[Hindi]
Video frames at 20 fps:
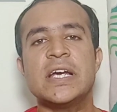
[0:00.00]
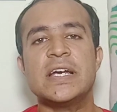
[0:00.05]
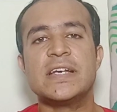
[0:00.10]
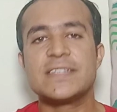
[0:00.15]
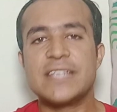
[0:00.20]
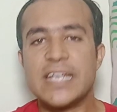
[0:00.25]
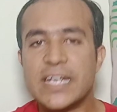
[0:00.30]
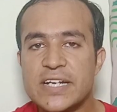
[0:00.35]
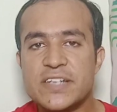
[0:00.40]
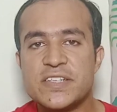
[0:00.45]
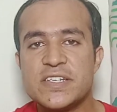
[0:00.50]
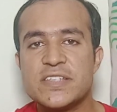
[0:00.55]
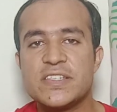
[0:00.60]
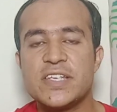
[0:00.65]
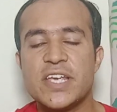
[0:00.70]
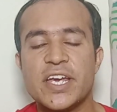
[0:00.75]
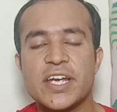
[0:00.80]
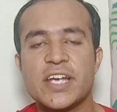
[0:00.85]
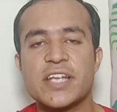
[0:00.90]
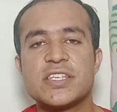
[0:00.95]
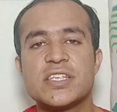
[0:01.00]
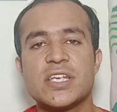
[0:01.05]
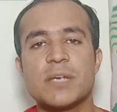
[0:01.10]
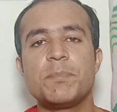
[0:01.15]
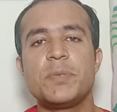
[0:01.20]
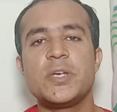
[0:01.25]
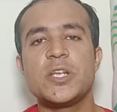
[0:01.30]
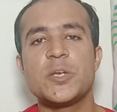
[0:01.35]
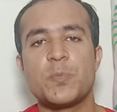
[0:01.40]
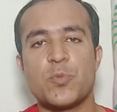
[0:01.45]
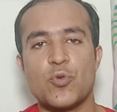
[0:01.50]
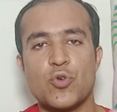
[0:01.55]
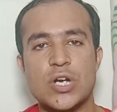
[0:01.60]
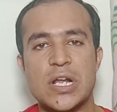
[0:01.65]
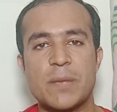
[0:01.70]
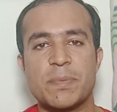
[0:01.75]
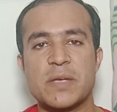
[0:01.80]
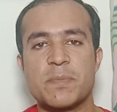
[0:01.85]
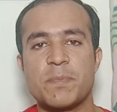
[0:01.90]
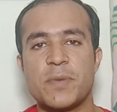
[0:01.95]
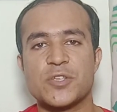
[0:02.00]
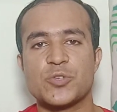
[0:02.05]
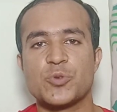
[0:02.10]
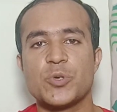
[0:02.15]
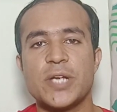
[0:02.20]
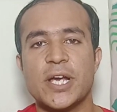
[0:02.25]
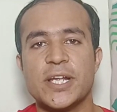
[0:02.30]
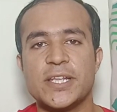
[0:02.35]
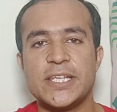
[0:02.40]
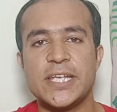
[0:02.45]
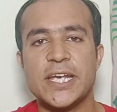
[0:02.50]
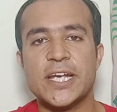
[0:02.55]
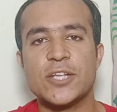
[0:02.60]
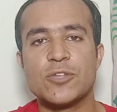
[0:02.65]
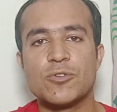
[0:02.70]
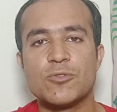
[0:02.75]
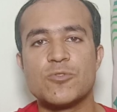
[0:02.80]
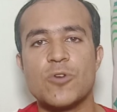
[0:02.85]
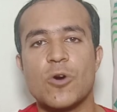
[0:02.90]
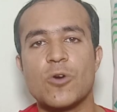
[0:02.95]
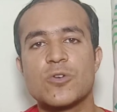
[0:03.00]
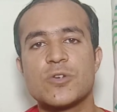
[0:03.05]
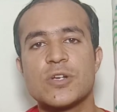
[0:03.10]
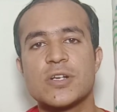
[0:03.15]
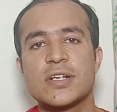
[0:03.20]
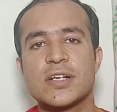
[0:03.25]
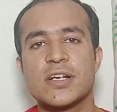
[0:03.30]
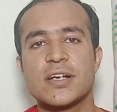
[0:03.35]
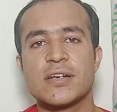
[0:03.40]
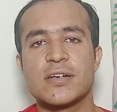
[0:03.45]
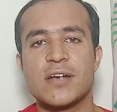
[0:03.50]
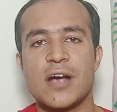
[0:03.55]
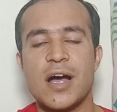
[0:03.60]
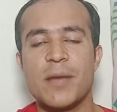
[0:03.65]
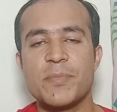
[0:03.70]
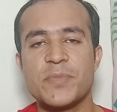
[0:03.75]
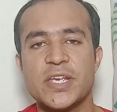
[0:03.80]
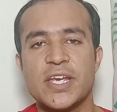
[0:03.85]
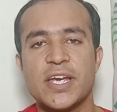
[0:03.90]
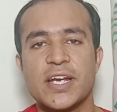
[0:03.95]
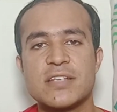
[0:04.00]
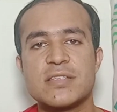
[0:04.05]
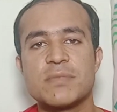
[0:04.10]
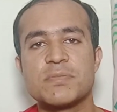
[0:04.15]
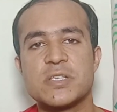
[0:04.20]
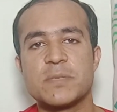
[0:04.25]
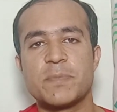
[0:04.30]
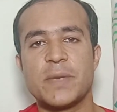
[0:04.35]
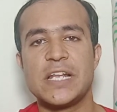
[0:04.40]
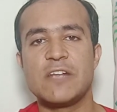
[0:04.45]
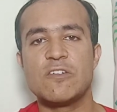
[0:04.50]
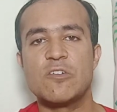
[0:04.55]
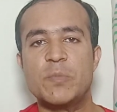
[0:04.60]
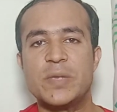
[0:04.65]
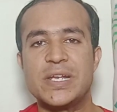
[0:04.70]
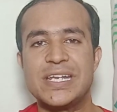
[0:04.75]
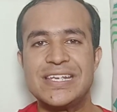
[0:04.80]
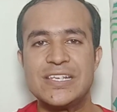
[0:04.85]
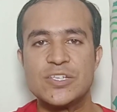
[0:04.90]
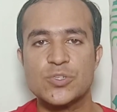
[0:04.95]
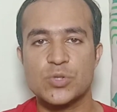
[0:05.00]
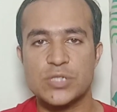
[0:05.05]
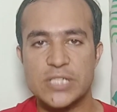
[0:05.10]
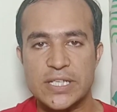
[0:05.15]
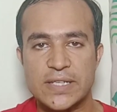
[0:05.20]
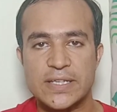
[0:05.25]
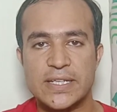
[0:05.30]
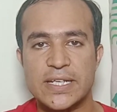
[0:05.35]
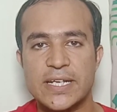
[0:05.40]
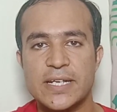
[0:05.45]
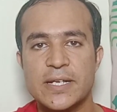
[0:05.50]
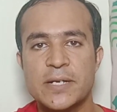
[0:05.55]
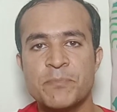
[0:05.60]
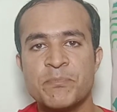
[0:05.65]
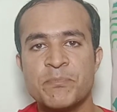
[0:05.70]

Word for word: सेकंड चीज़ ये है कि जब भी रिपोर्ट आपके पास कोई आती है तो डॉक्टर का काम यह है कि सबसे पहले वो मरीज़ को देखता है